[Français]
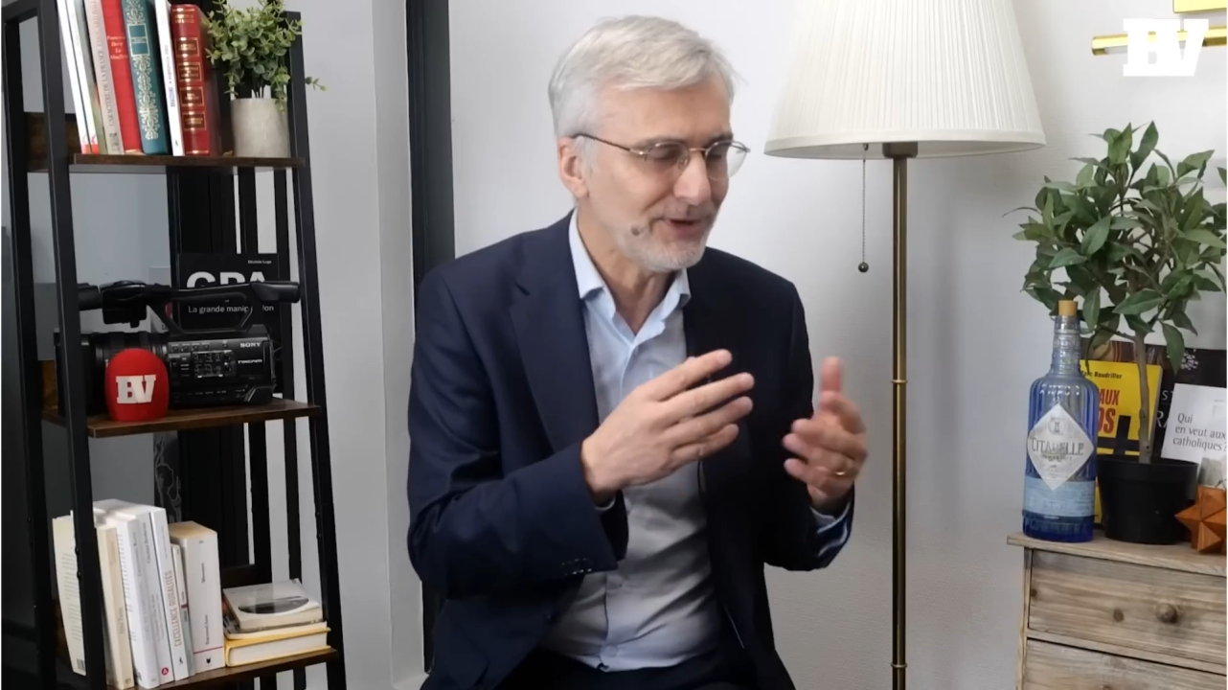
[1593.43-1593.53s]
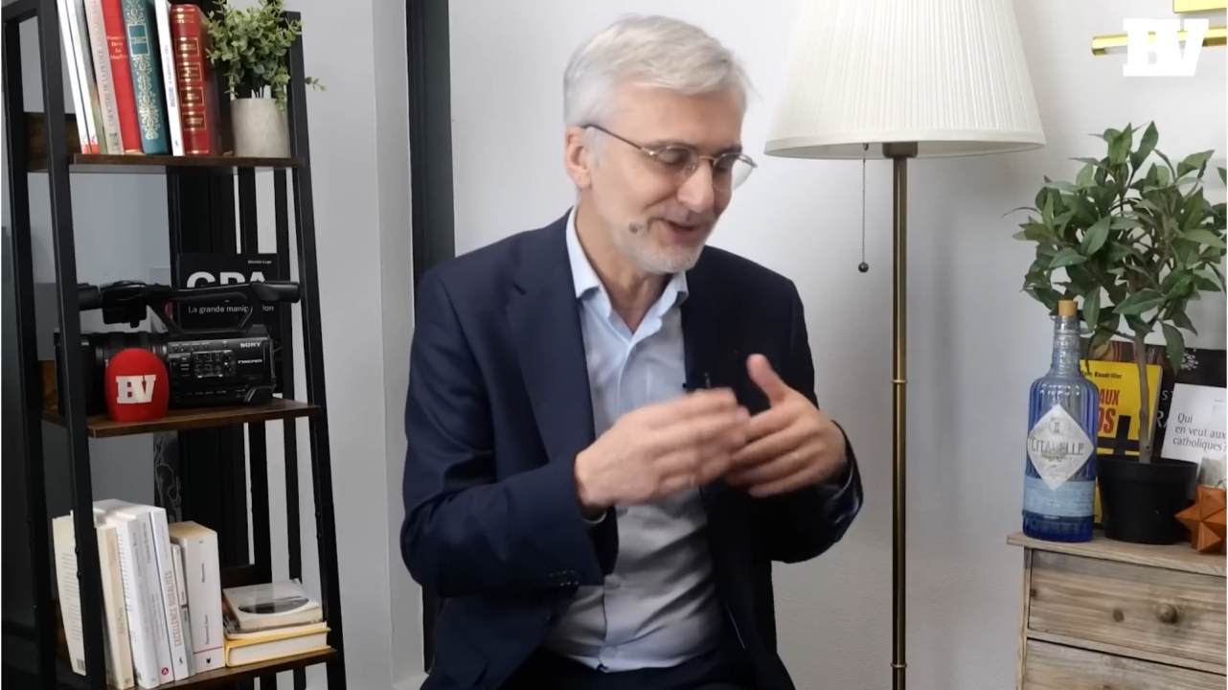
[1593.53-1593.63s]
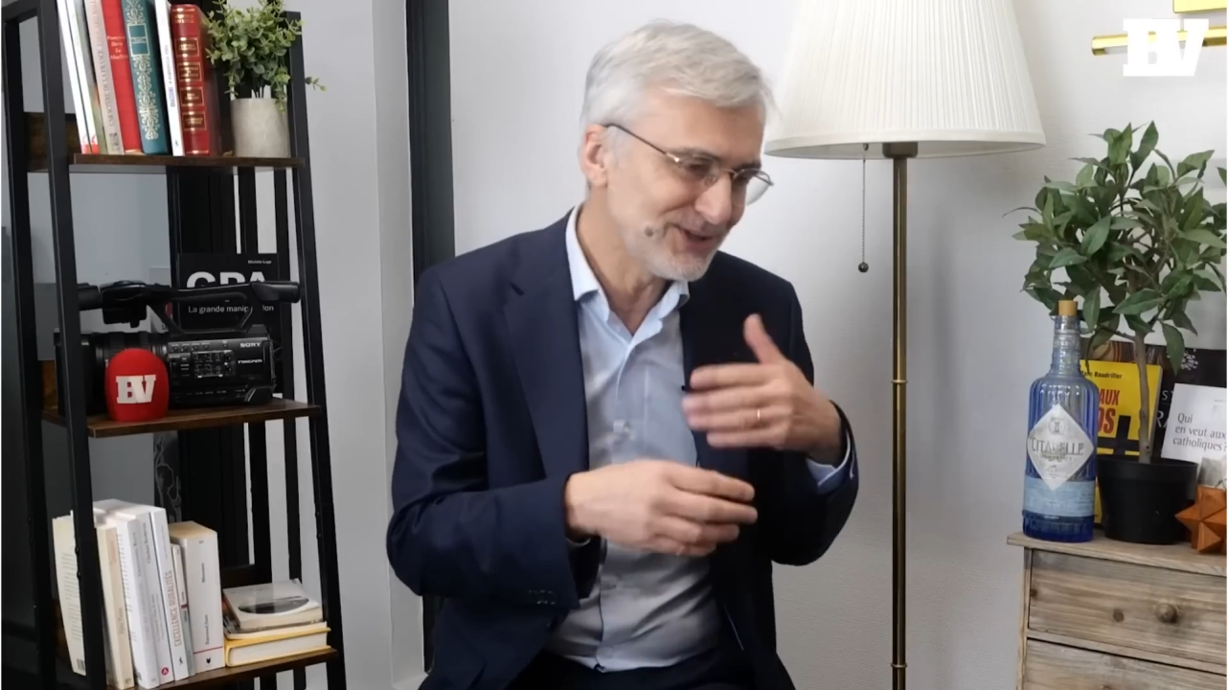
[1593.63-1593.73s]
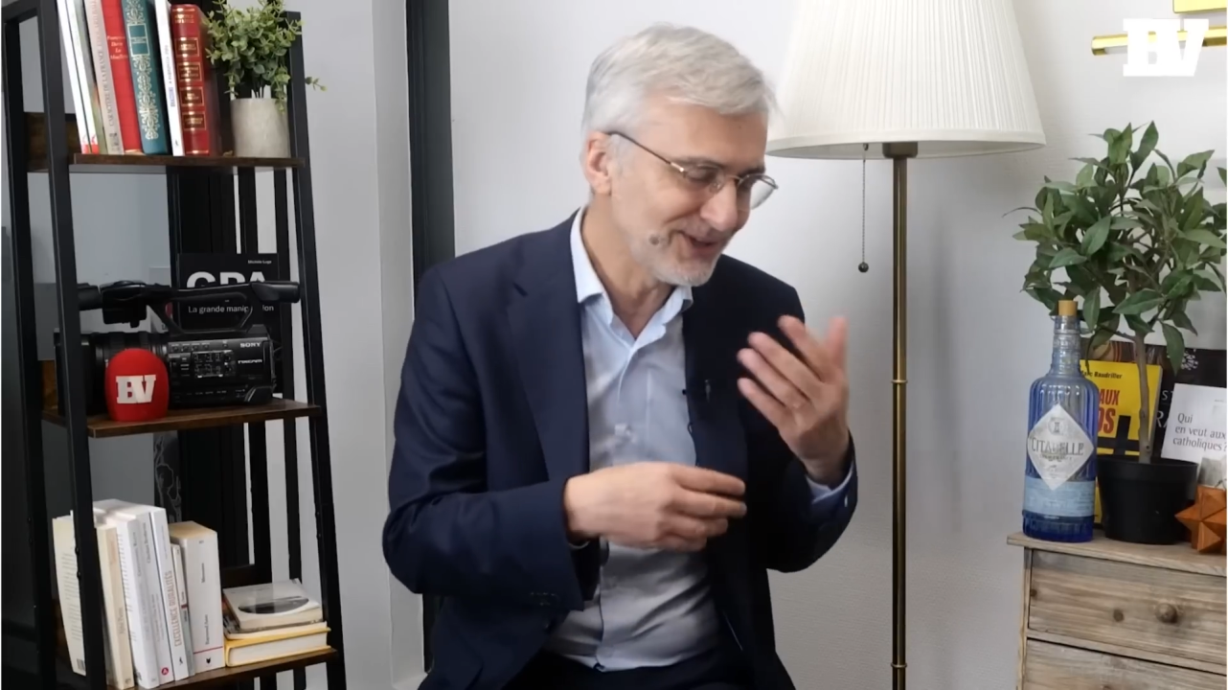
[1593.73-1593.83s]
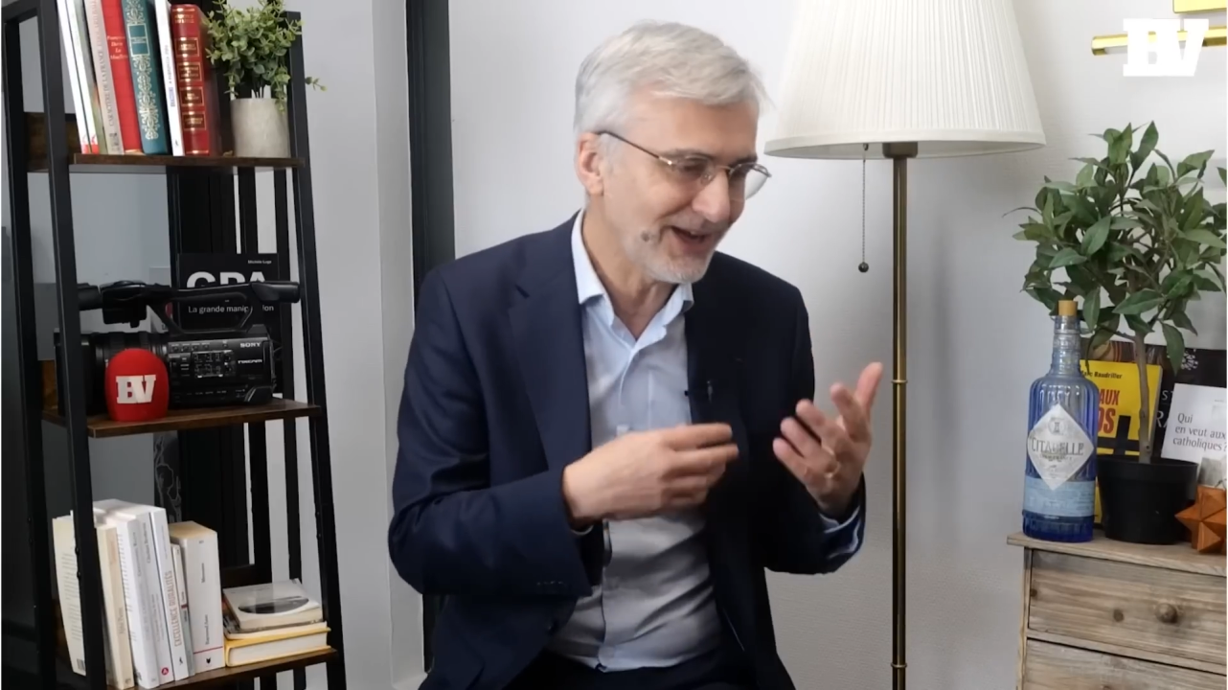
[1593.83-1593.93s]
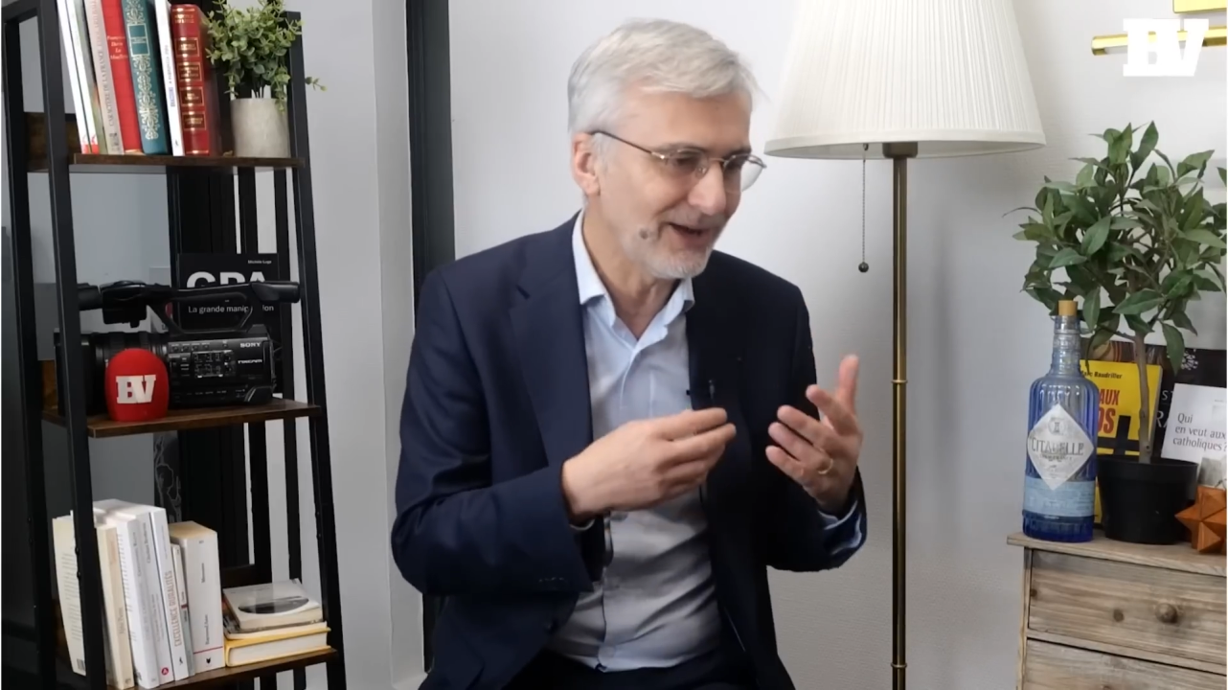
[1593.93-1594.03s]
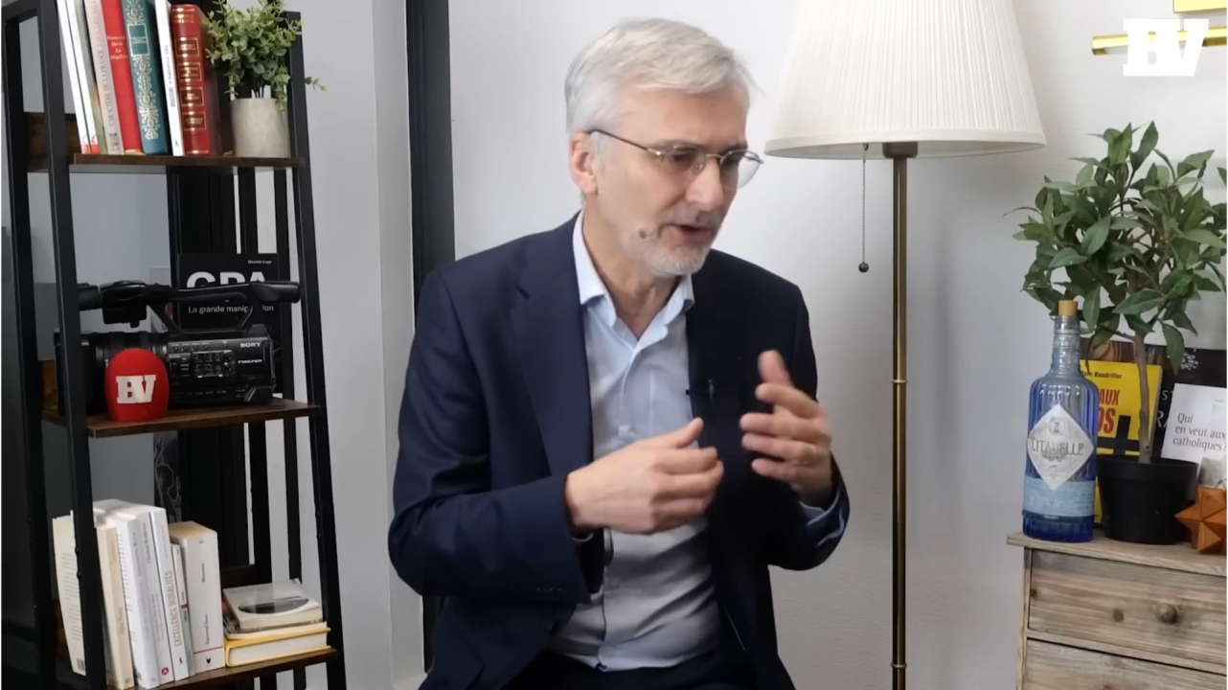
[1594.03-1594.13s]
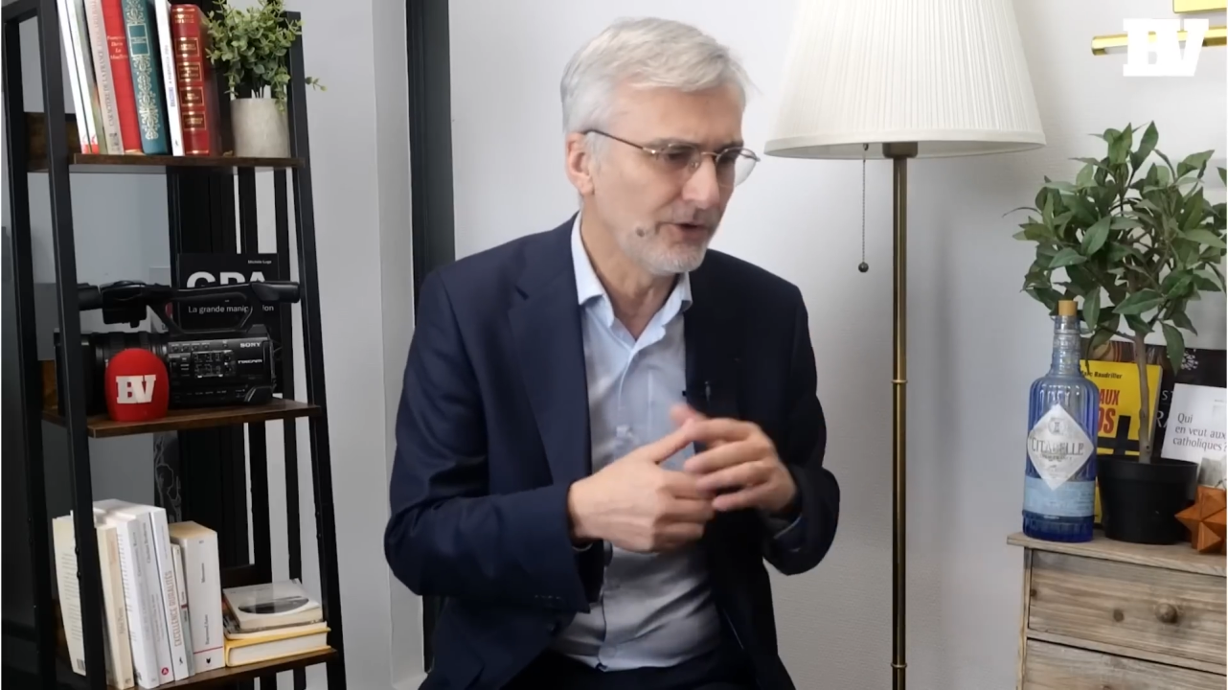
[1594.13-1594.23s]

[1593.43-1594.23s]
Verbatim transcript: puis je dirais